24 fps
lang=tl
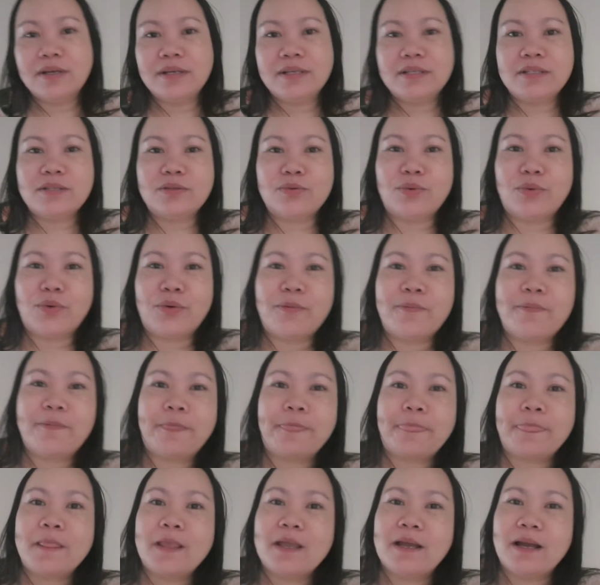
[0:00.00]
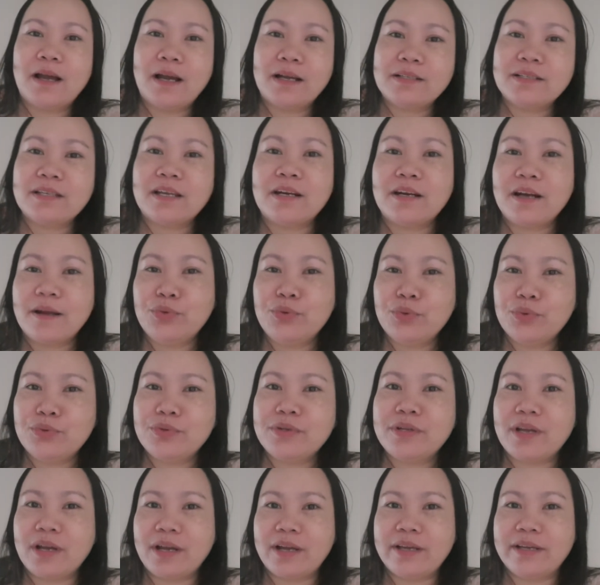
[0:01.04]
So, ang sarap nun,
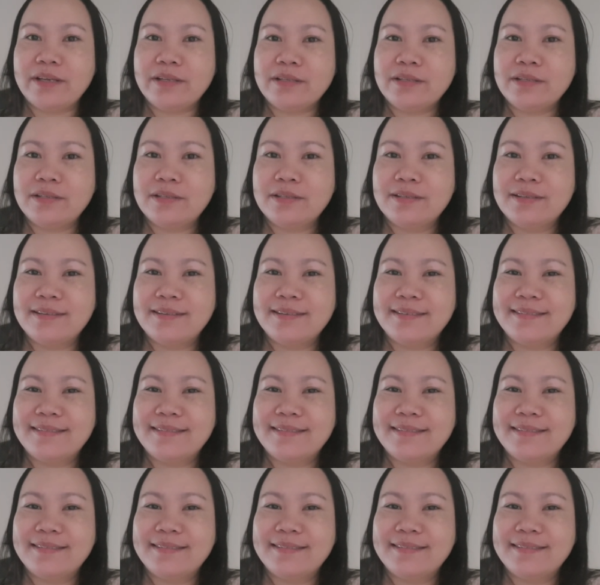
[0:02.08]
guys.